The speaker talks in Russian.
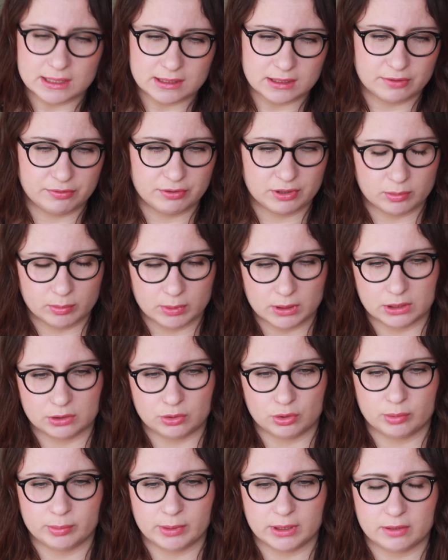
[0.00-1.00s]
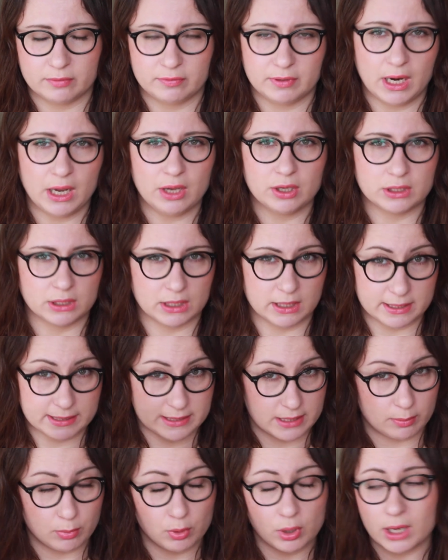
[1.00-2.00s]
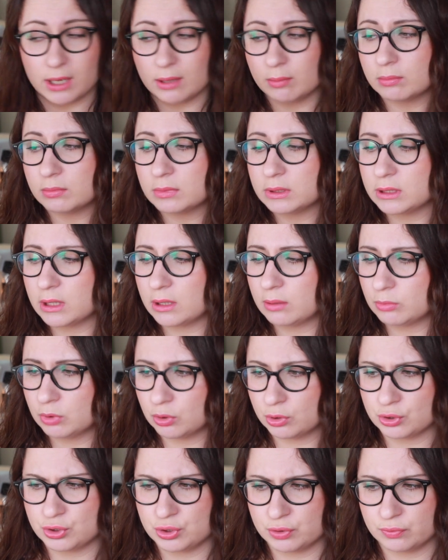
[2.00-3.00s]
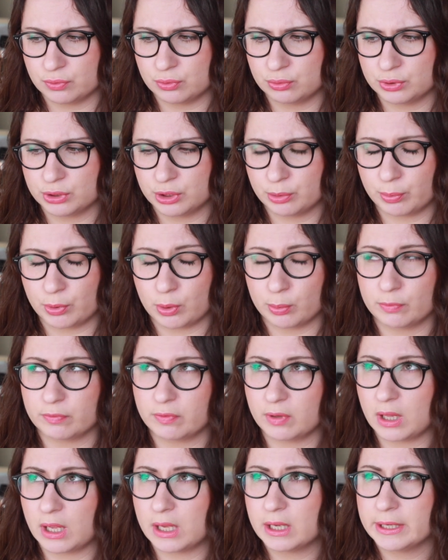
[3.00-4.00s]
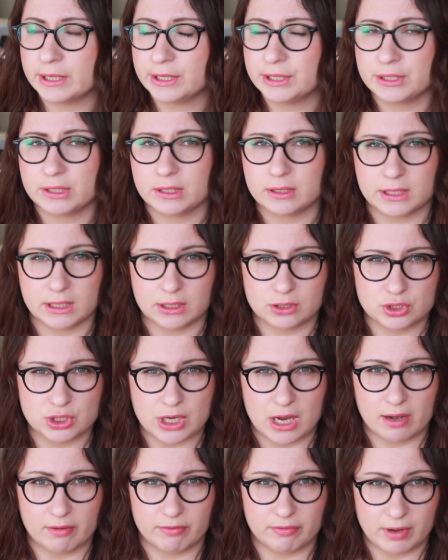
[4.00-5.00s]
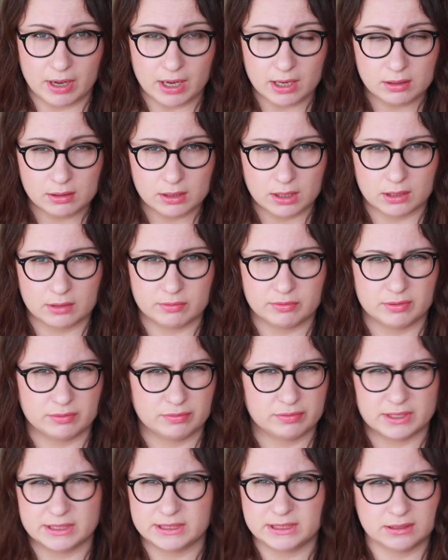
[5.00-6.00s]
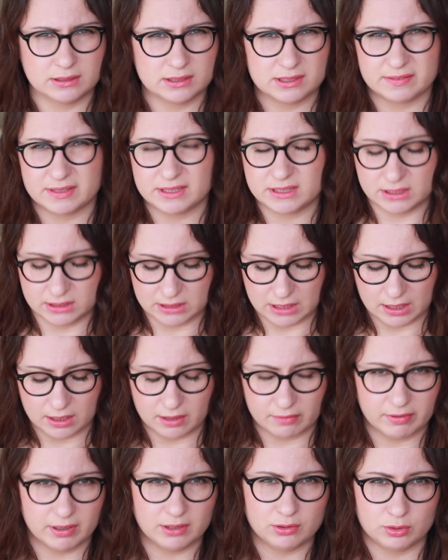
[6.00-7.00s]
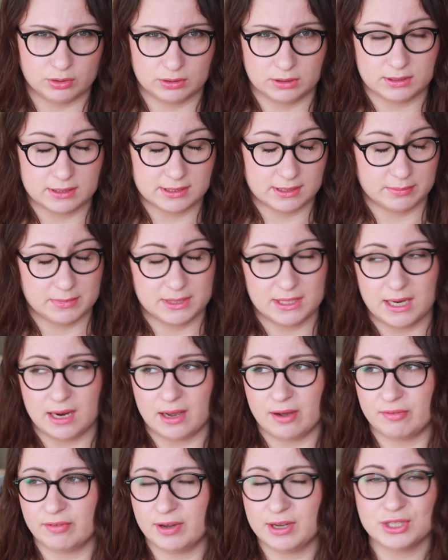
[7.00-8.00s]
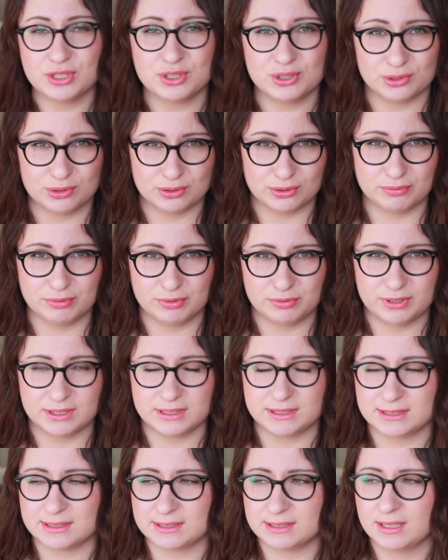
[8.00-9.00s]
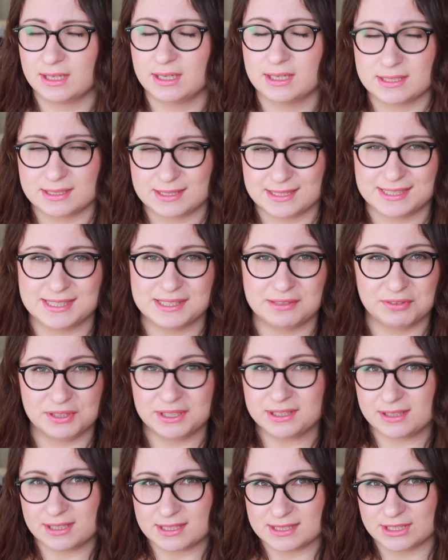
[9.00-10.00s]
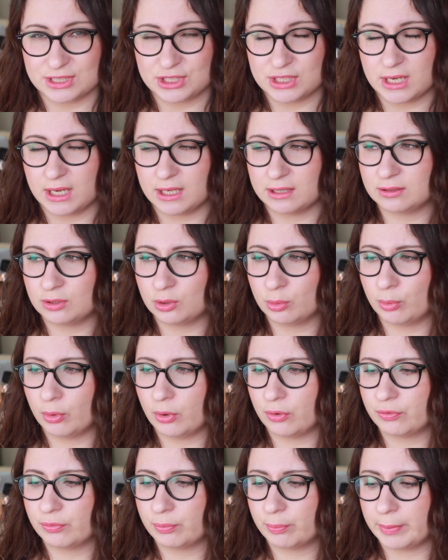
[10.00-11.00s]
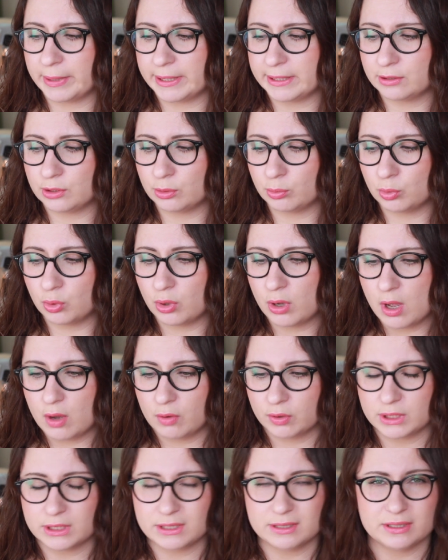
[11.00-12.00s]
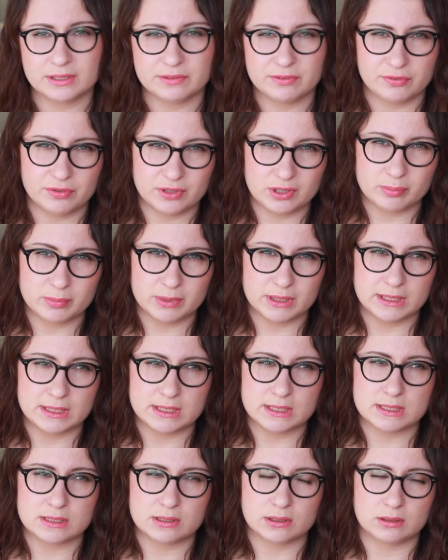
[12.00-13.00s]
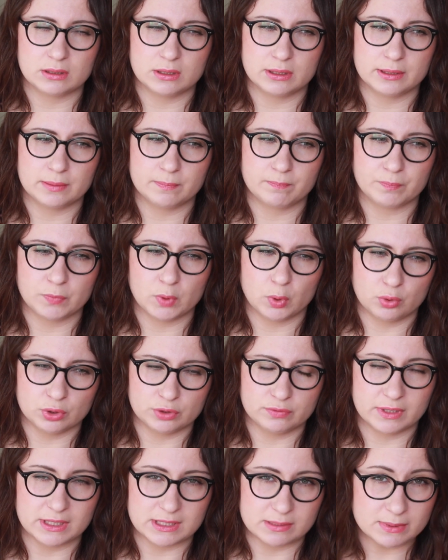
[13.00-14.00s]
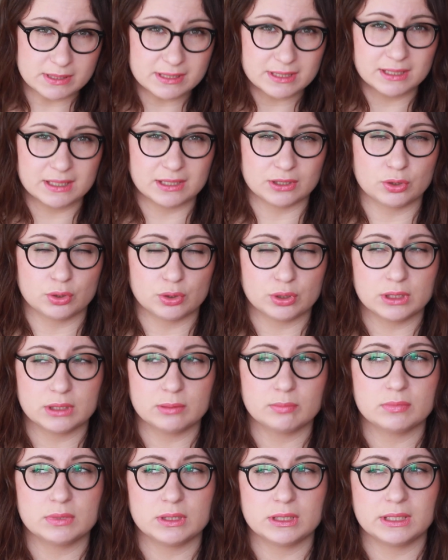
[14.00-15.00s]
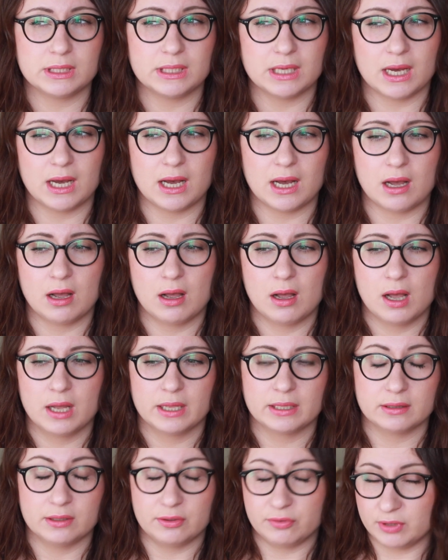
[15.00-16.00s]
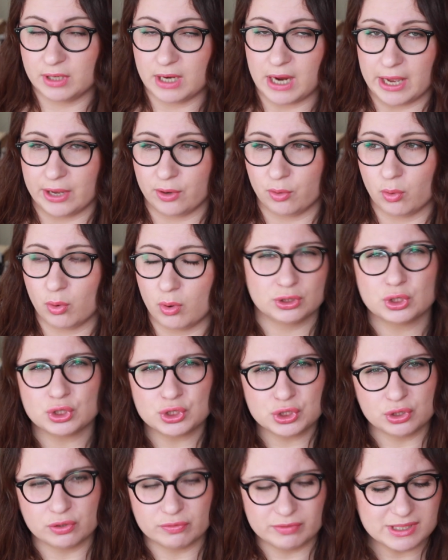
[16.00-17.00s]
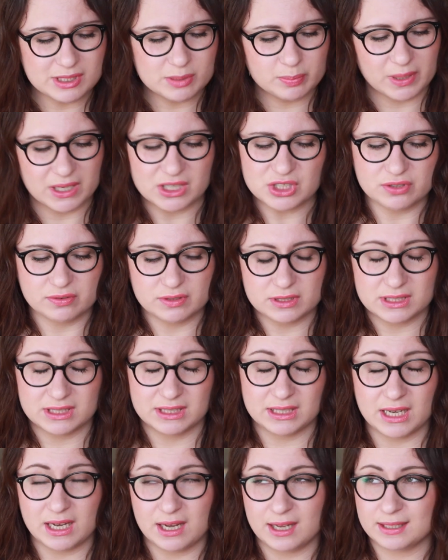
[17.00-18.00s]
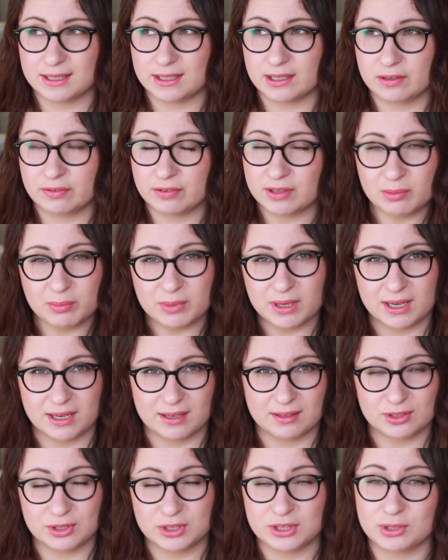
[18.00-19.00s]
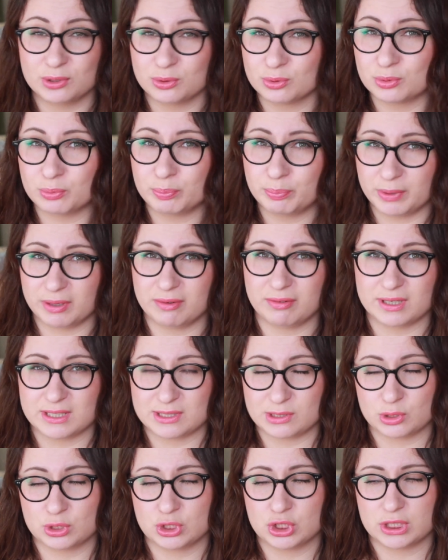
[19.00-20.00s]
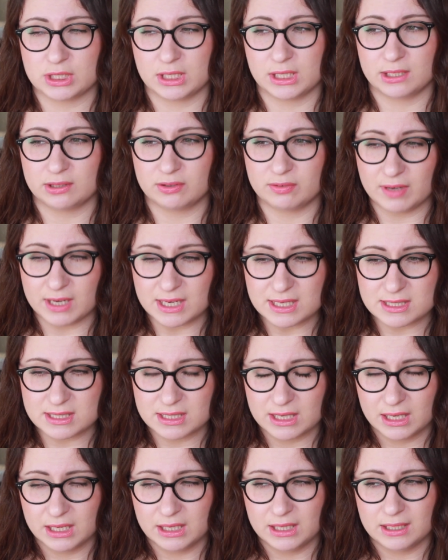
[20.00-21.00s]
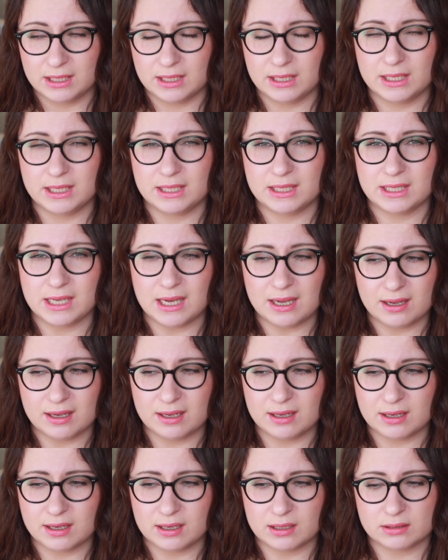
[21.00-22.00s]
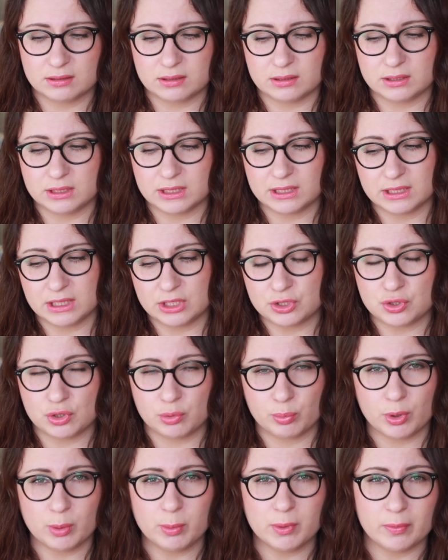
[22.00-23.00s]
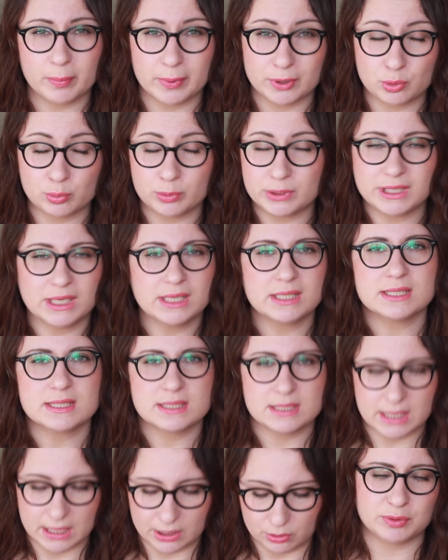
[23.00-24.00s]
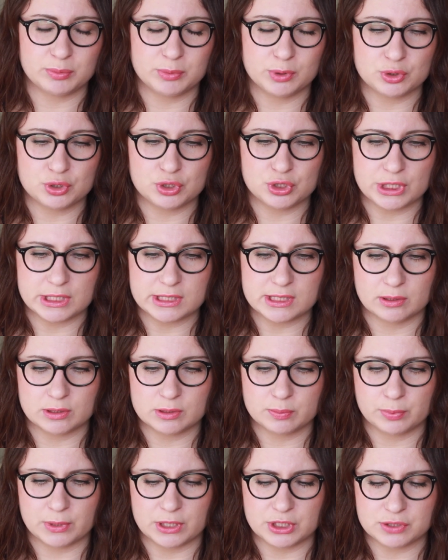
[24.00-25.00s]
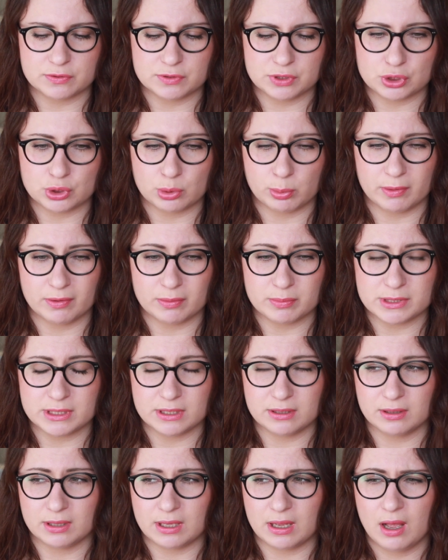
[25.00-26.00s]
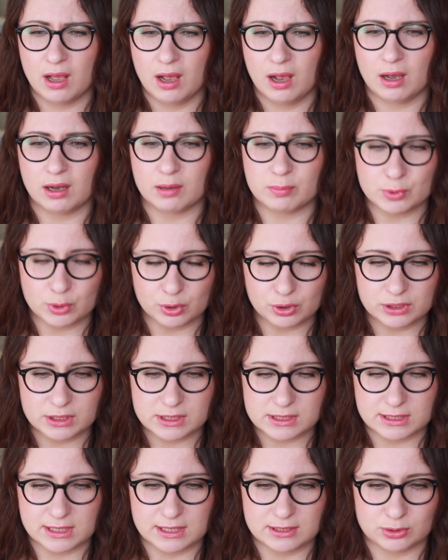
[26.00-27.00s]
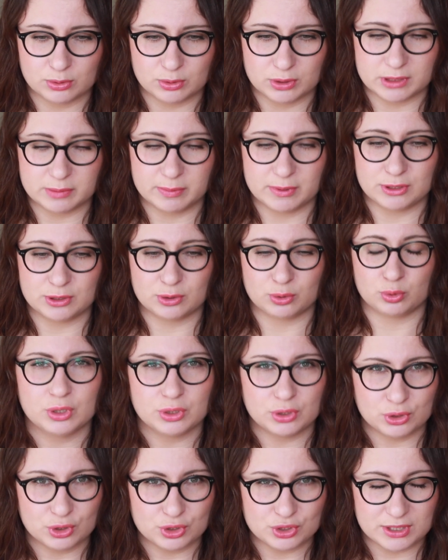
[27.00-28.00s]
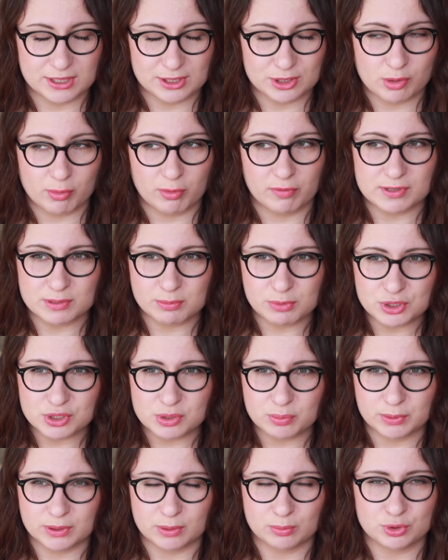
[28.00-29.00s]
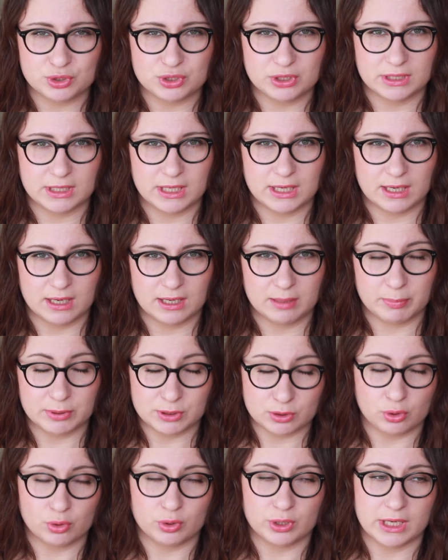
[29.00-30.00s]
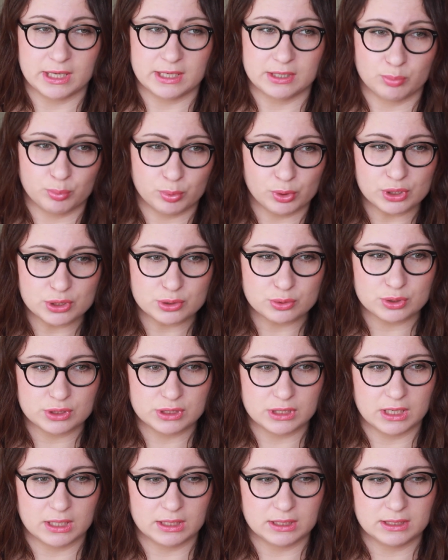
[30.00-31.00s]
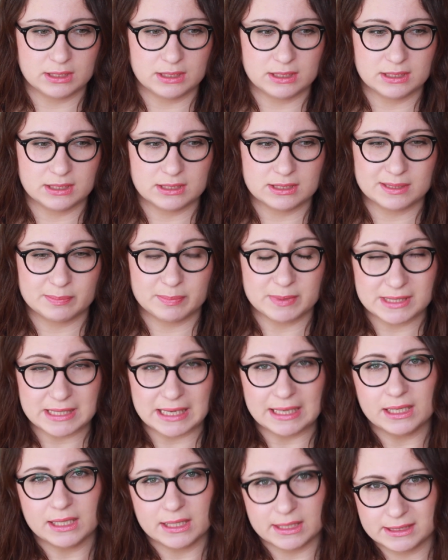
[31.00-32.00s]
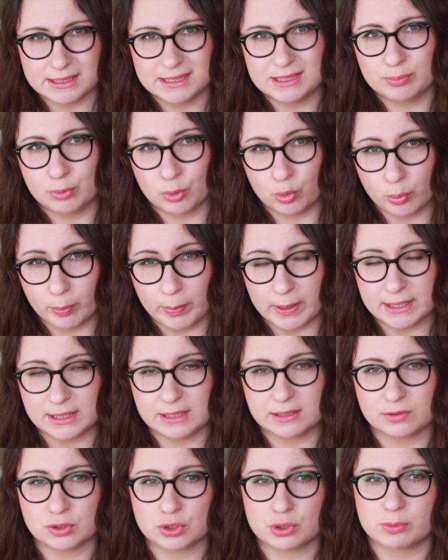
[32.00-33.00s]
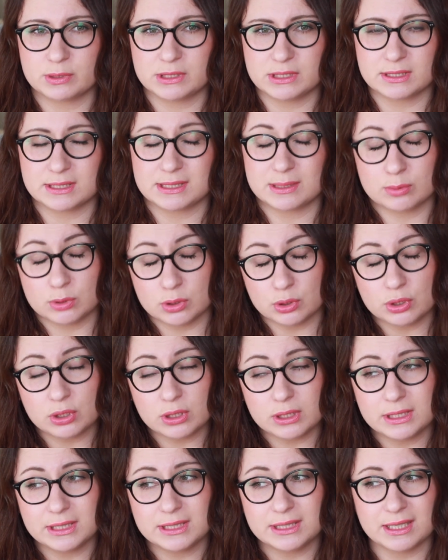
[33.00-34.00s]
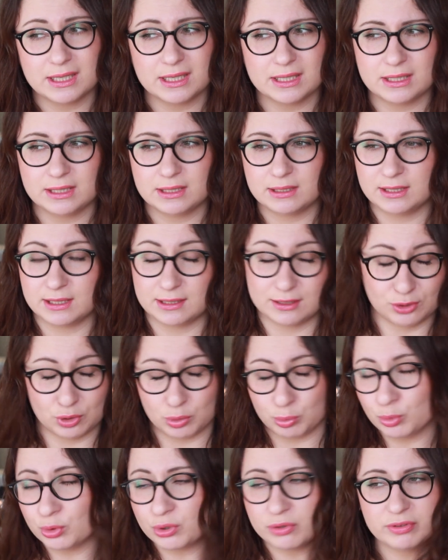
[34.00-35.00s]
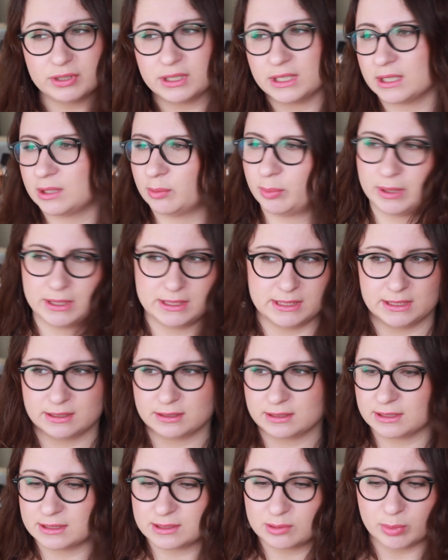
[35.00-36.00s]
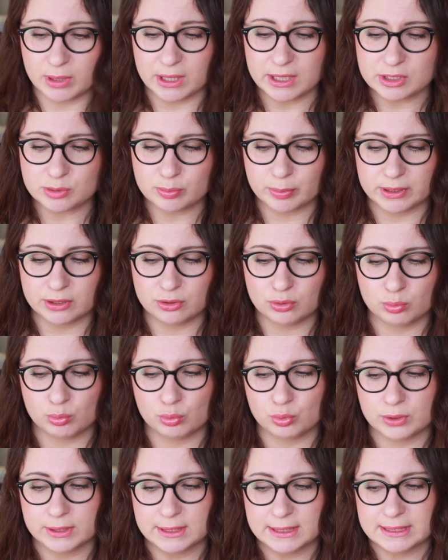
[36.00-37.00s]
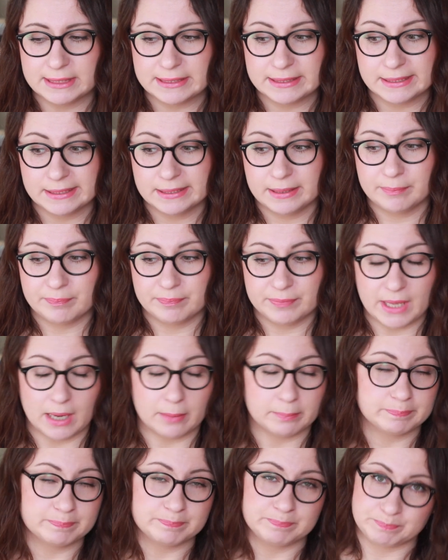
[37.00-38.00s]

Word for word: некоторые фирмы, которым я доверяю, это как Себокальм, я много чего у них пробовала, и также Ава, как вы в России называете это Агава, но это на самом деле Ава, что в иврите, с иврита означает любовь, поэтому вот это, наверное, две фирмы из э, уходовой косметики, которым я доверяю. То, что вы спрашиваете, я о таких фирмах первый раз услышала от вас, и я как-то никогда ничего не пробовала, поэтому я не знаю. И мне очень часто спрашивают, чтобы я вам делала обзоры на израильскую косметику. Но это тоже не особо возможно, потому что я, поскольку я ей не пользуюсь, я специально ходить покупать для того, чтобы сделать обзор, я не на том уровне, я это пока делать не собираюсь, поэтому да.